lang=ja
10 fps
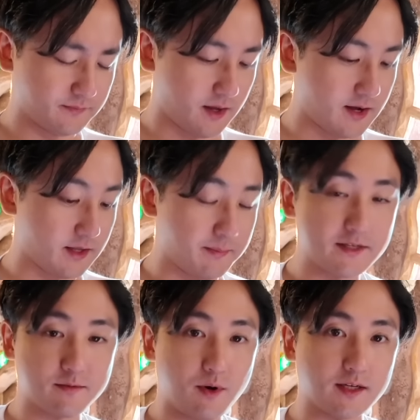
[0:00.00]
はい、で
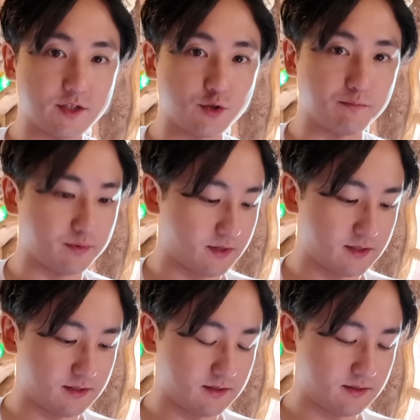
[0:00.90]
バズも80分で
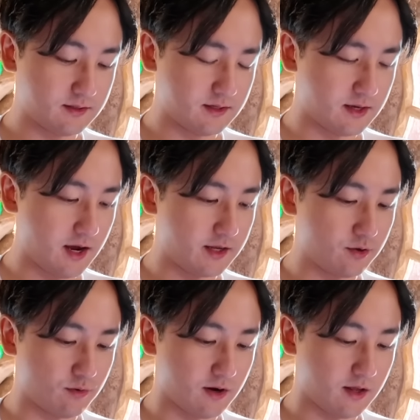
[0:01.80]
すやはり
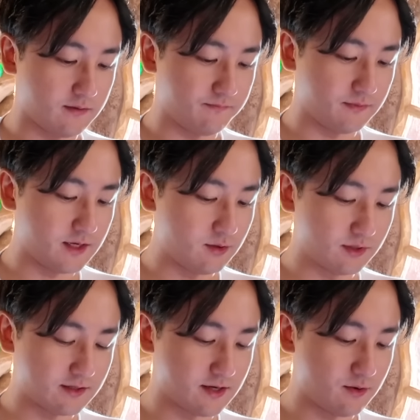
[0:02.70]
今日はね D
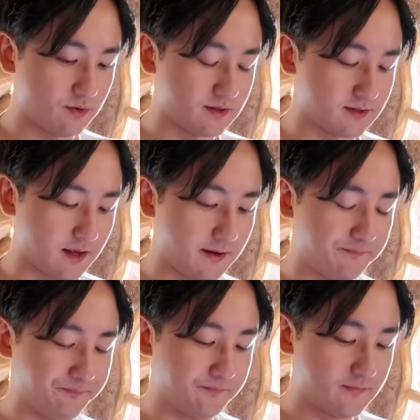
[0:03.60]
オタさん多いですね
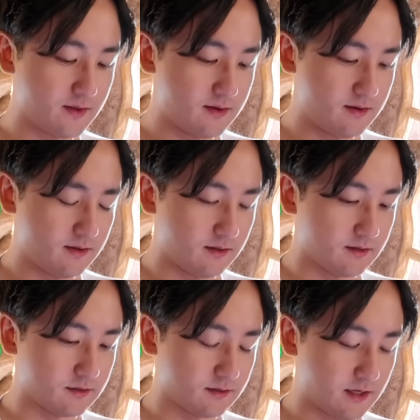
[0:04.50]

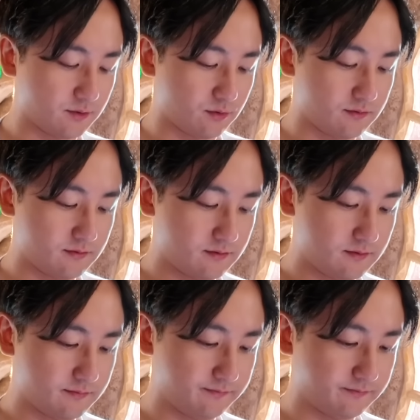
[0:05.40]
なんと
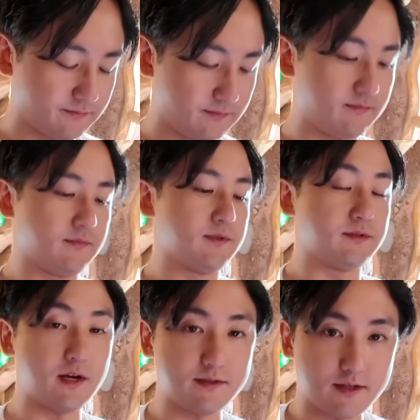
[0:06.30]

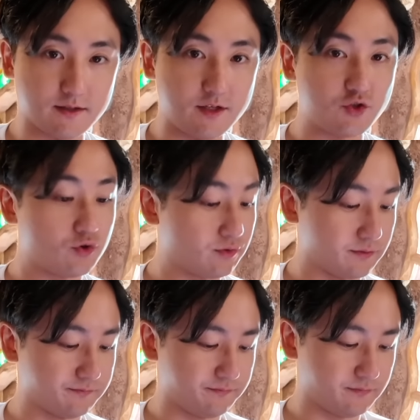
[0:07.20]
スターツアーズ25
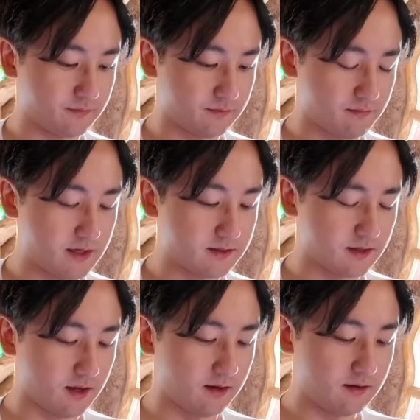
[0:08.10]
分待つ
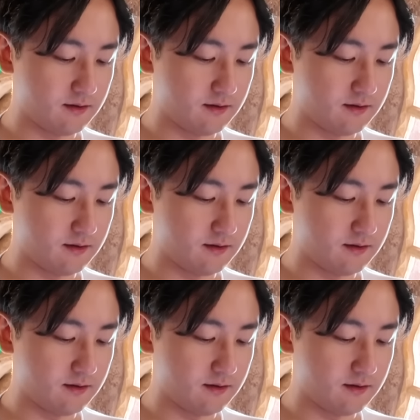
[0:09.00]
ね